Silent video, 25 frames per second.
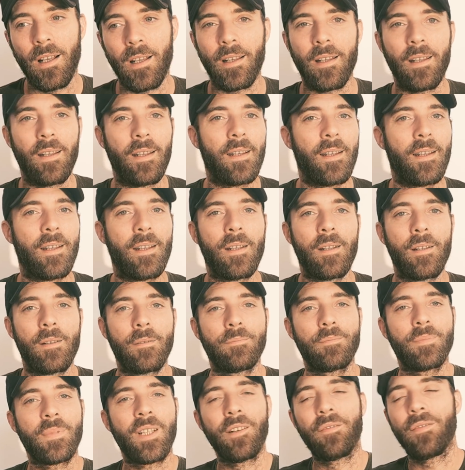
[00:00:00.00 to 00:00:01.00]

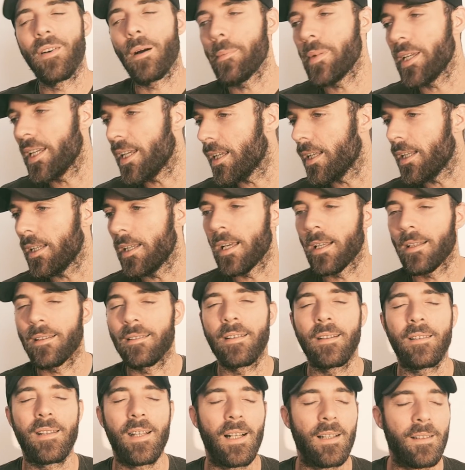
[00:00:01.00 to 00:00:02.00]
eh, de familia,
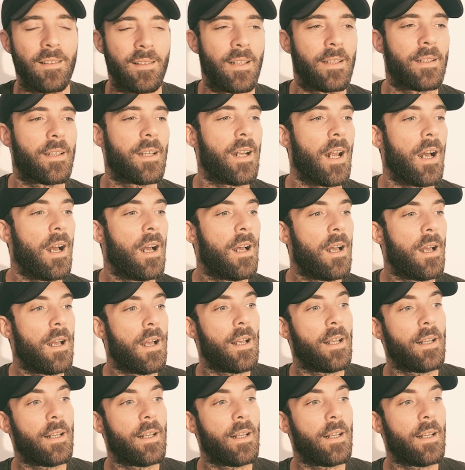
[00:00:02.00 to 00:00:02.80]
etcétera, etcétera